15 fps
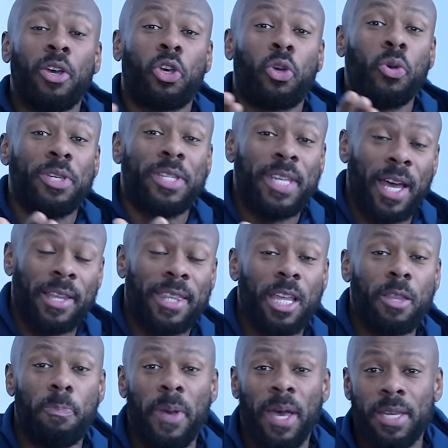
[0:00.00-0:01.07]
que
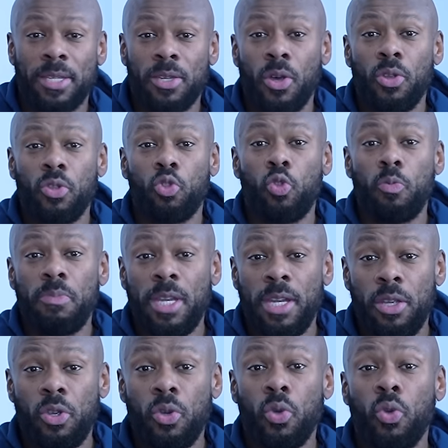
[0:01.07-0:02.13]
certaines personnes du
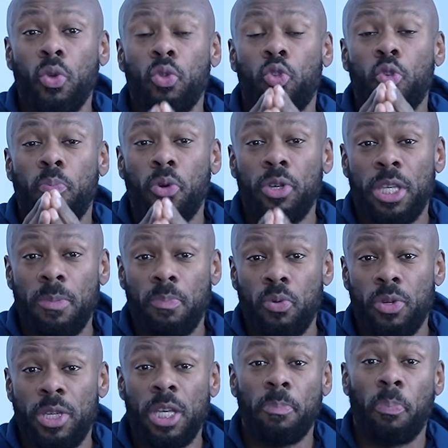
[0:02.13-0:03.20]
milieu du
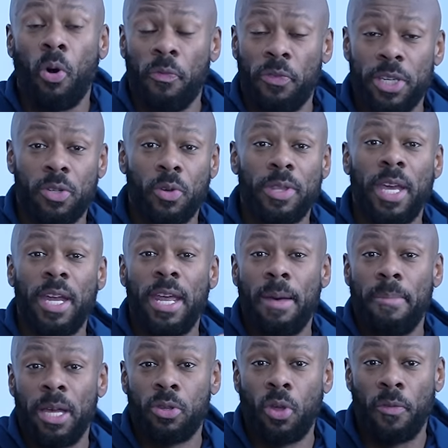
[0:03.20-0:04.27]
bodybuilding professionnel et
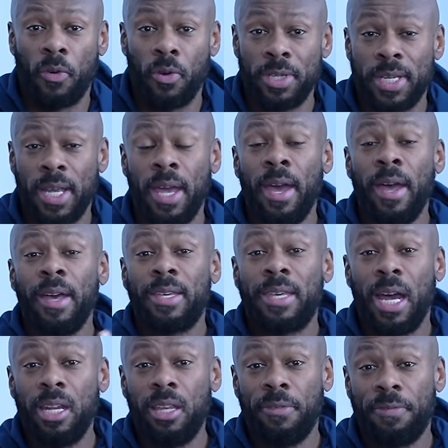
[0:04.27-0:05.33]
amateur français
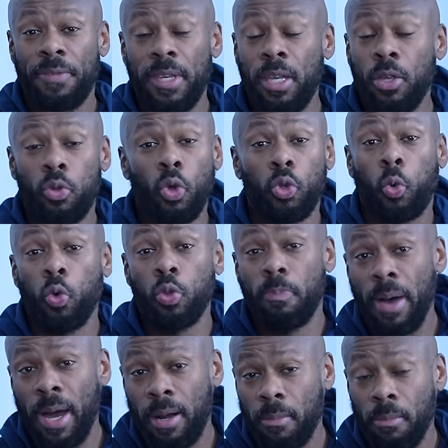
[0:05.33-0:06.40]
qualifient de trou de
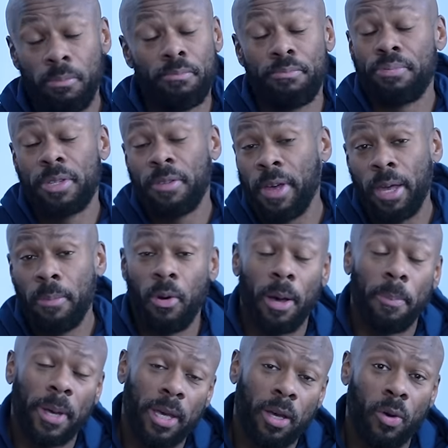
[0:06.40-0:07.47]
balle c'est vrai, bon,
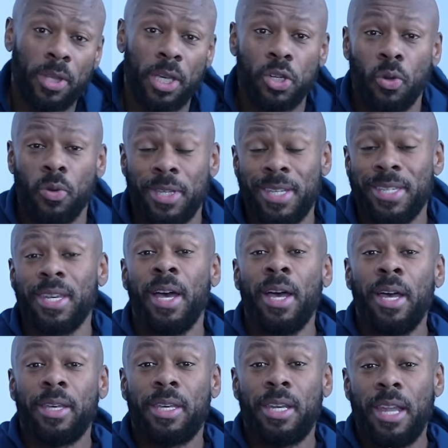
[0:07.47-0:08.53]
après, quand des gens disent
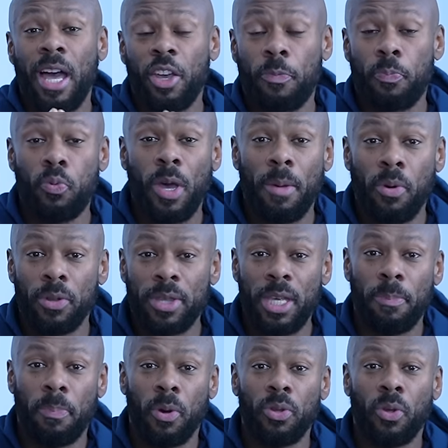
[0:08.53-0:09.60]
qu'ils n'arrivent plus à
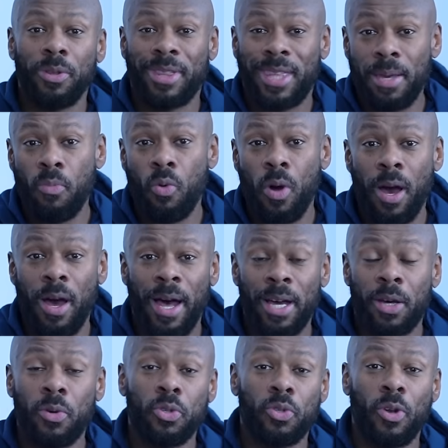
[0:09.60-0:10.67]
bander pendant des mois à
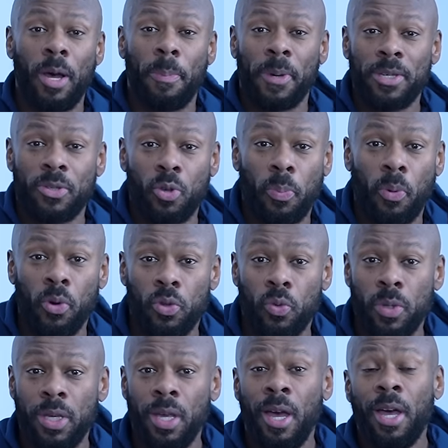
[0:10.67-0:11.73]
cause de leur prise de
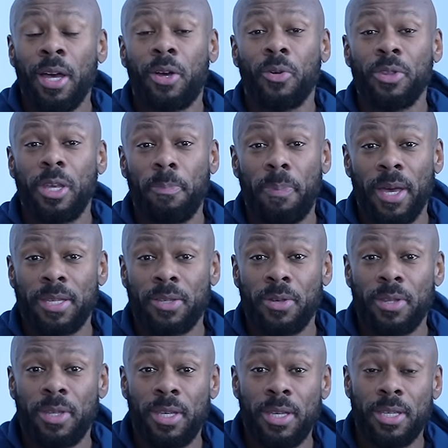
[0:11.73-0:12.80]
produits, quand des
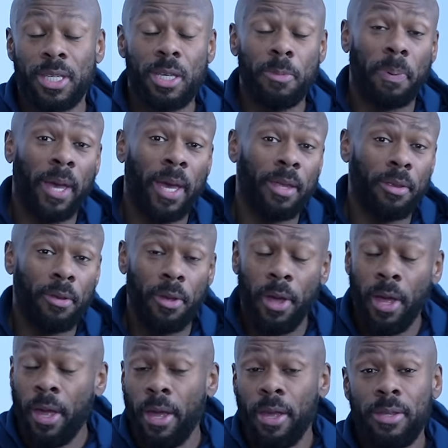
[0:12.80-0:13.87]
personnes disent qu'ils prennent euh,
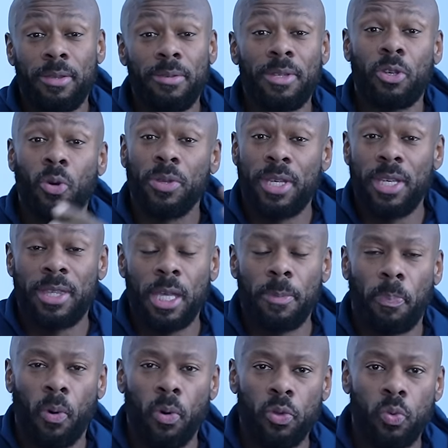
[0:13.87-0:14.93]
une quantité de
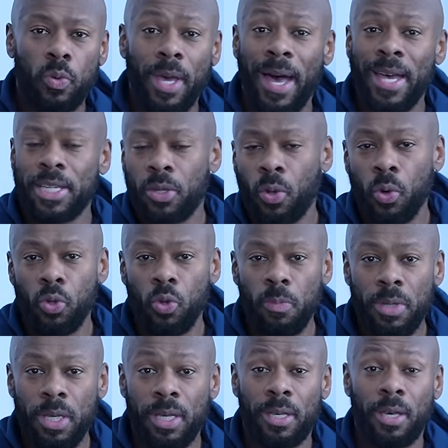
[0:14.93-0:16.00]
produits
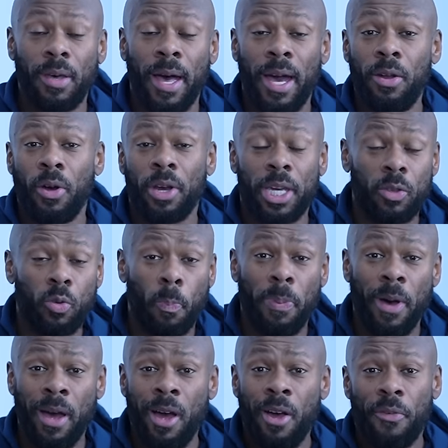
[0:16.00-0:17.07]
astronomique alors qu'ils n'ont
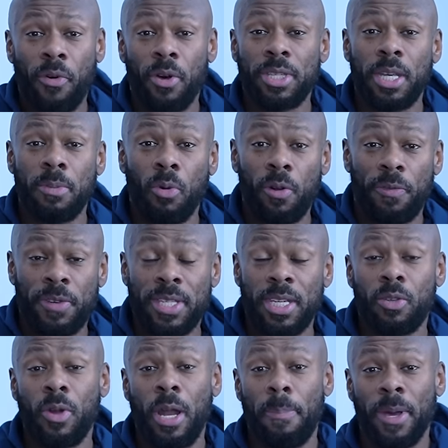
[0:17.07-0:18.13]
pas forcément le physique
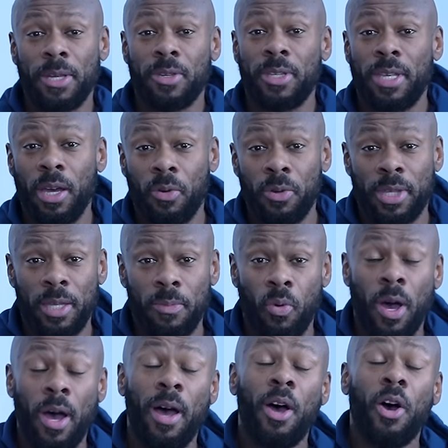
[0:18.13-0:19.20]
de la personne qui est à côté de
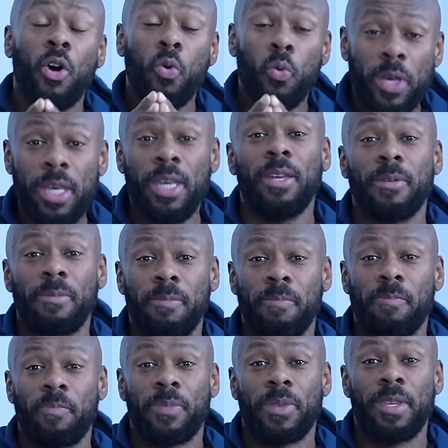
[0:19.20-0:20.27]
moi, oui,
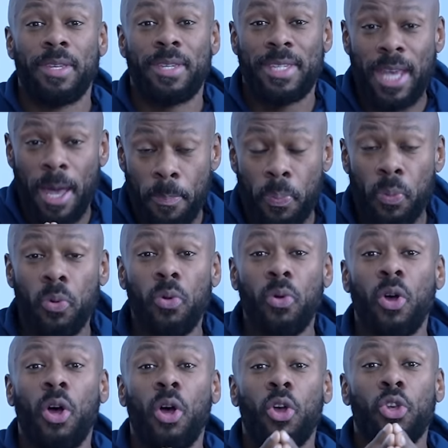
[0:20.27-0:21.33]
ça peut
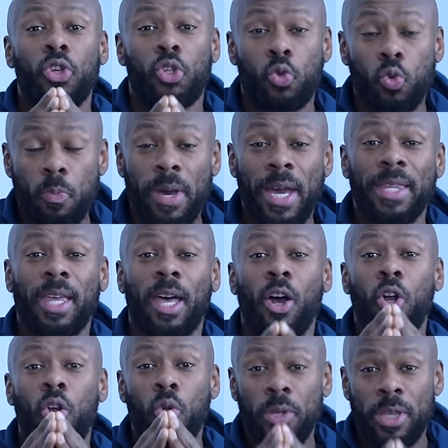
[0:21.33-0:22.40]
soumettre
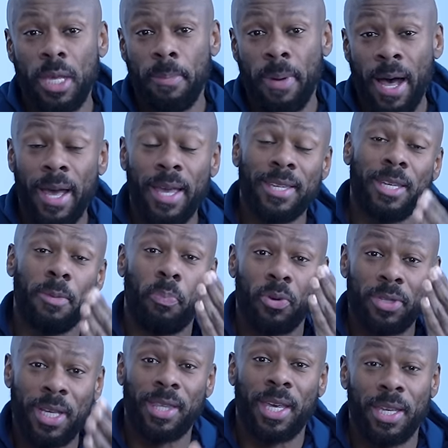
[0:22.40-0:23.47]
le débat et c'est pour
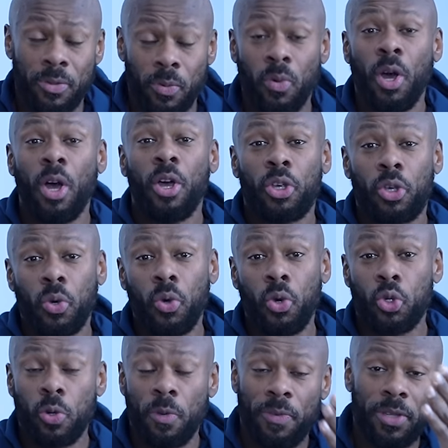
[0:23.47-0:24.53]
cette raison que
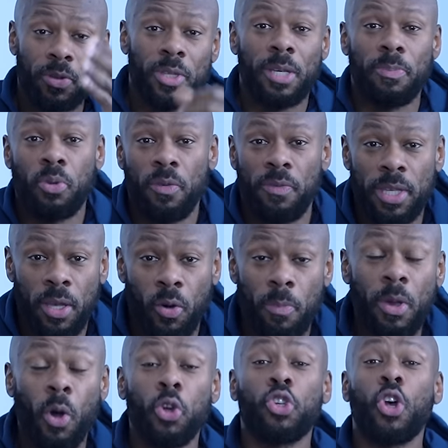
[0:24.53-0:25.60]
je fais ce type de vidéo.
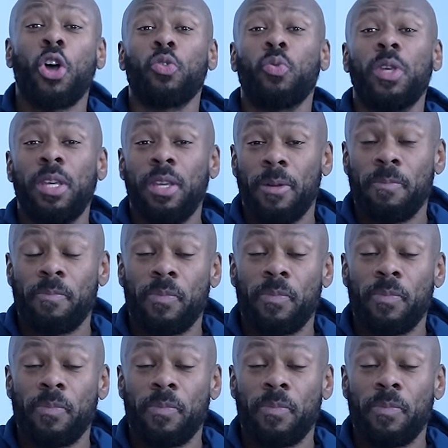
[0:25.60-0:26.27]
Mais aujourd'hui,